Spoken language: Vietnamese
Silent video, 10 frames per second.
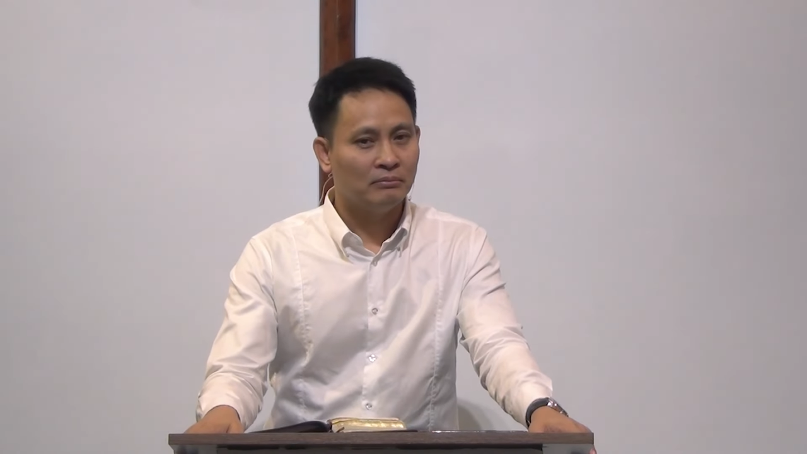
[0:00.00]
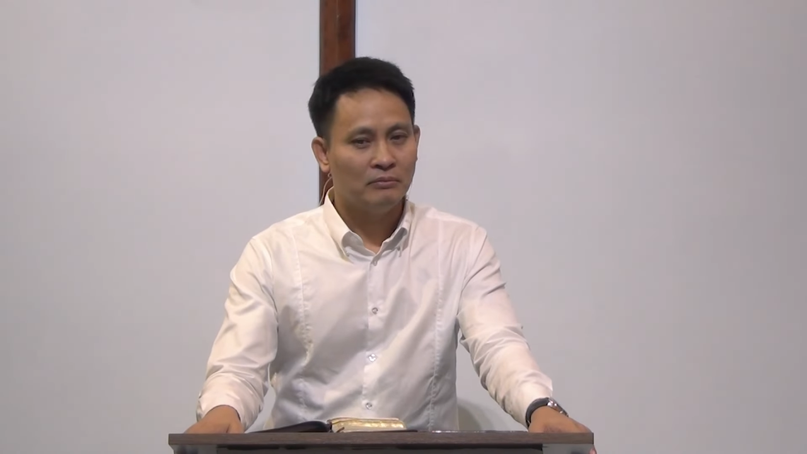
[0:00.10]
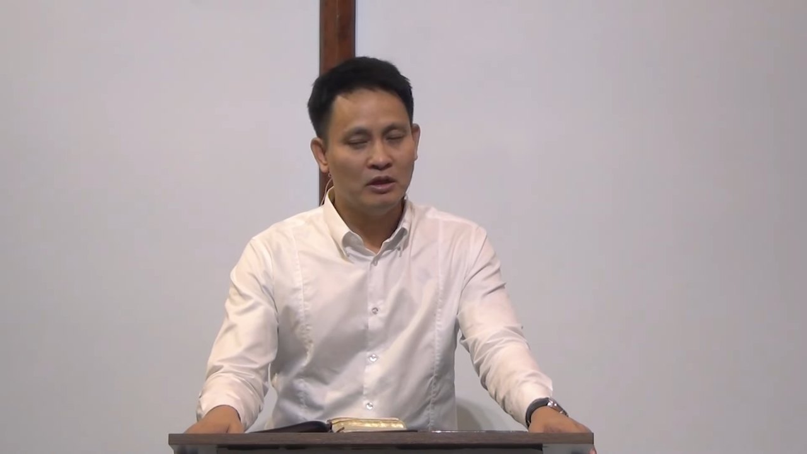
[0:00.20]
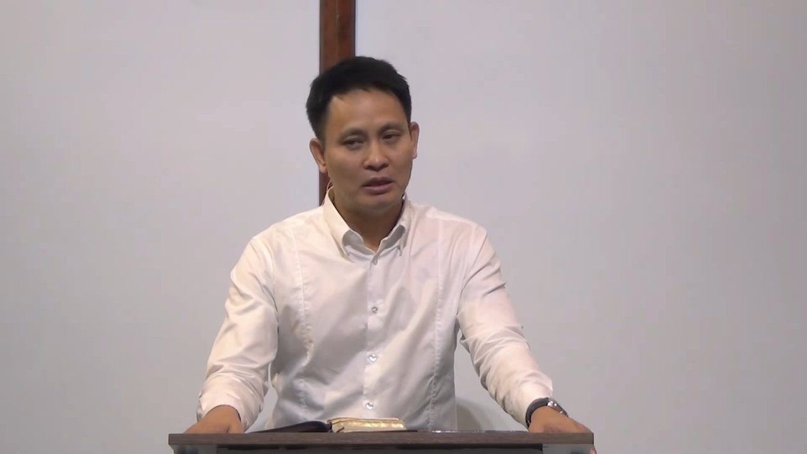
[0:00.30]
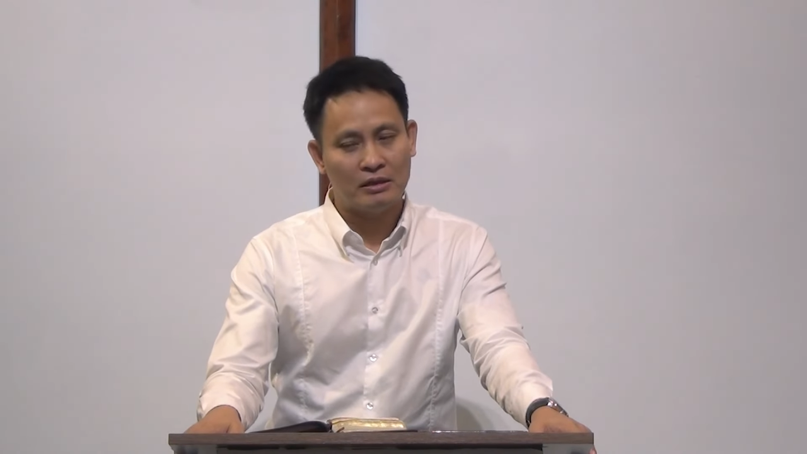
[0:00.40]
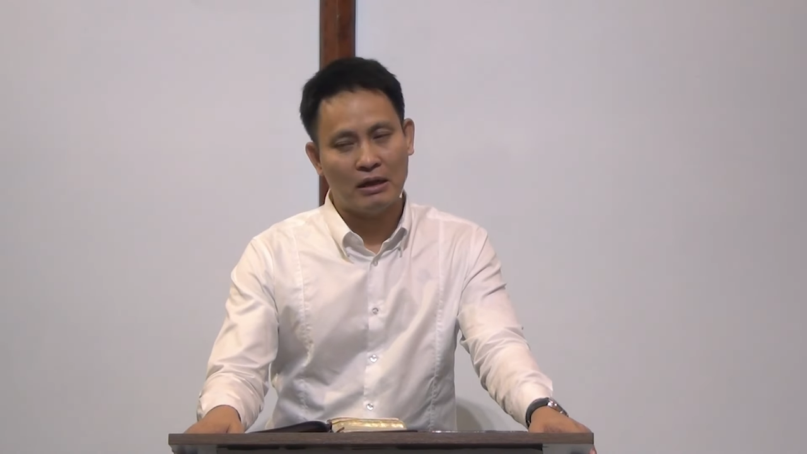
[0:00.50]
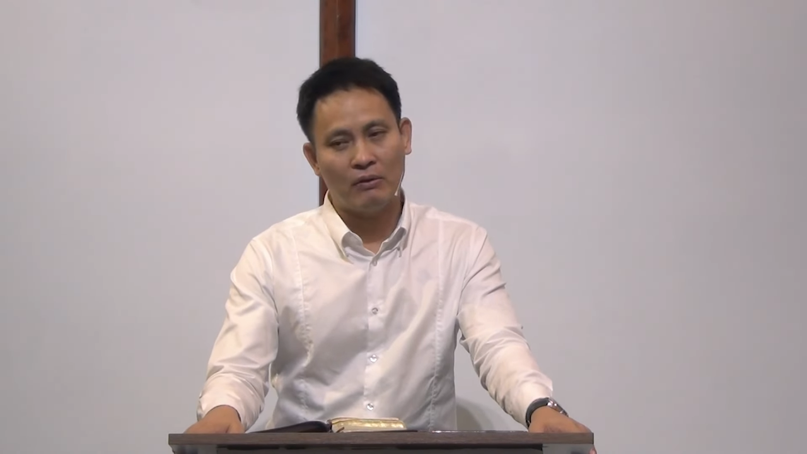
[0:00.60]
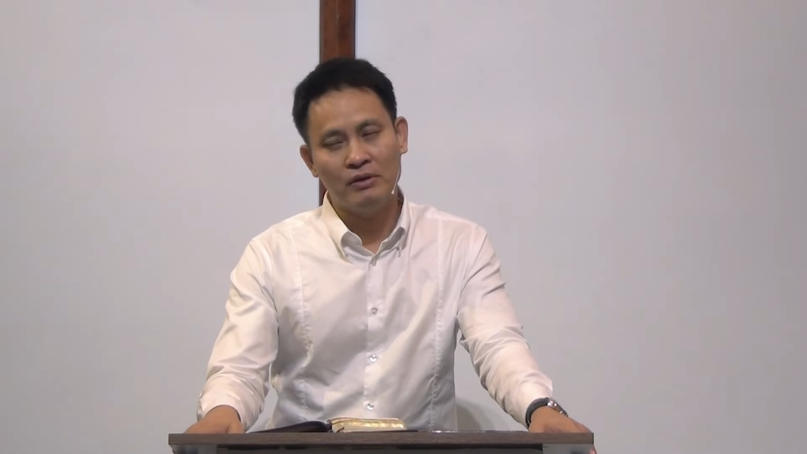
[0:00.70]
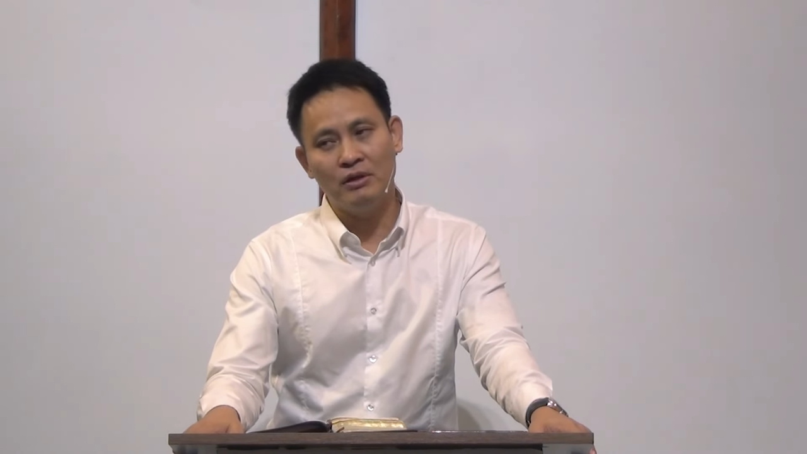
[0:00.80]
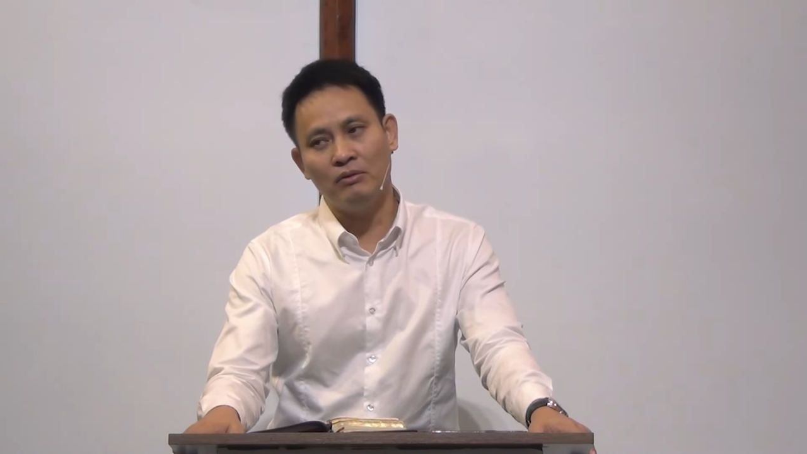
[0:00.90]
nhưng thực ra có
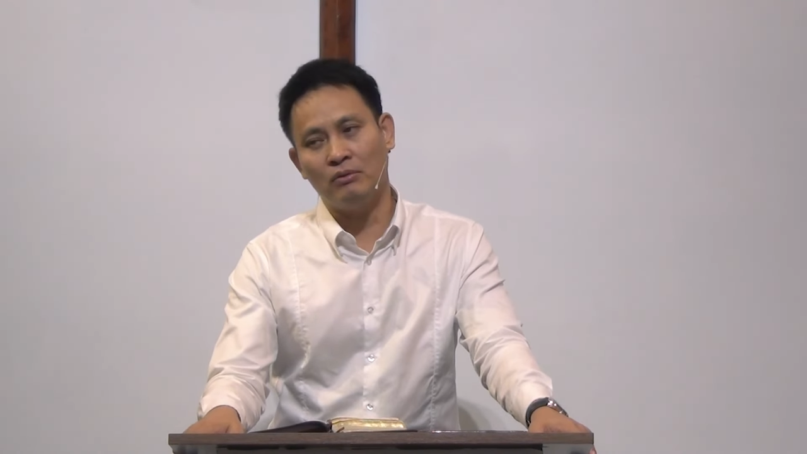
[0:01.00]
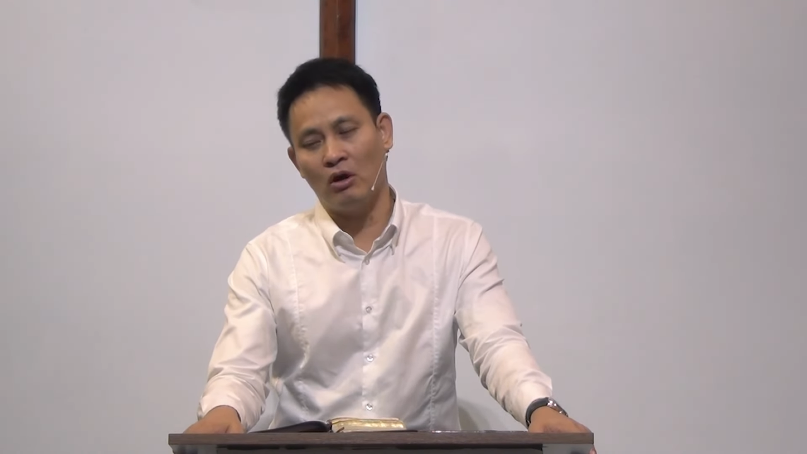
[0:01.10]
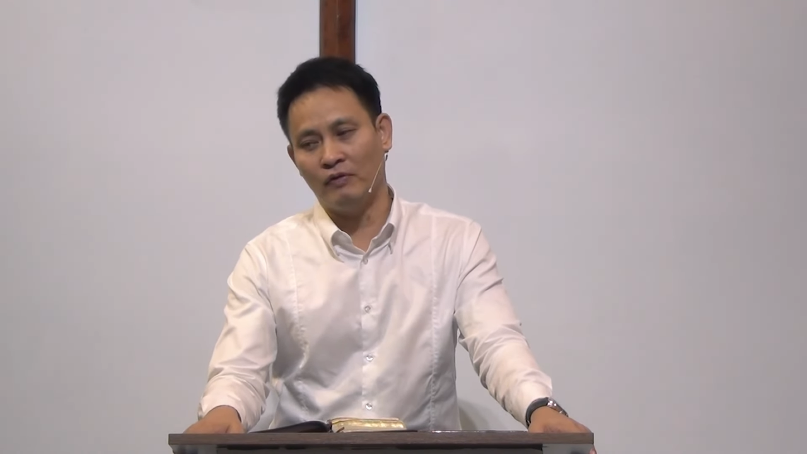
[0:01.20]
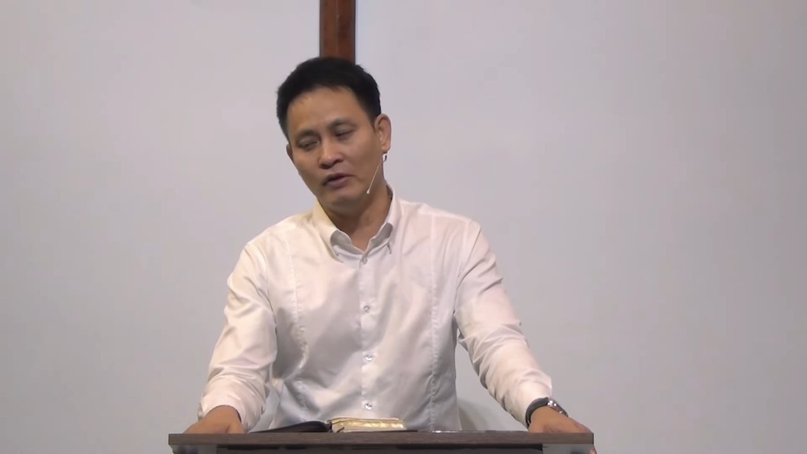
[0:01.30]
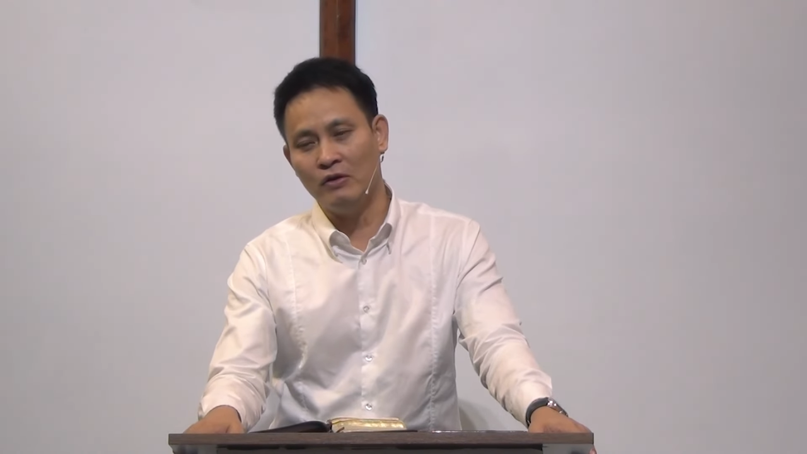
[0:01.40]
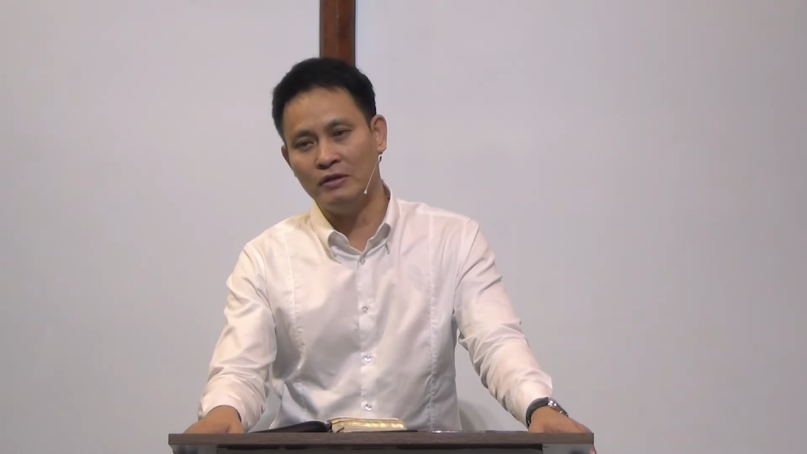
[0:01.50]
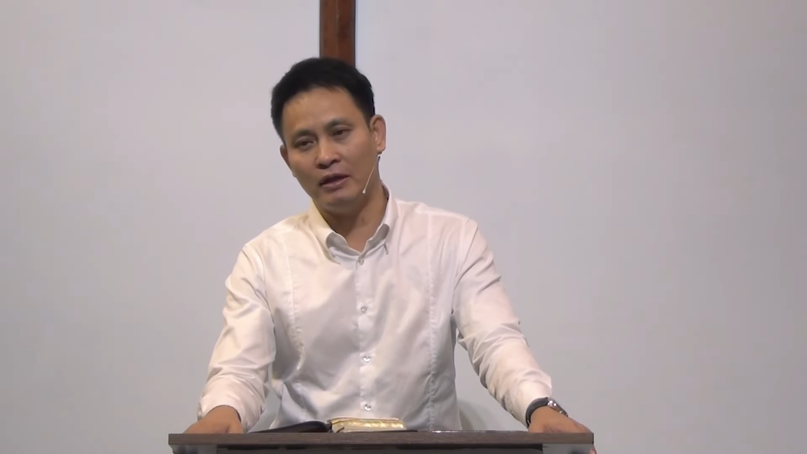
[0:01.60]
những lúc họ phải đối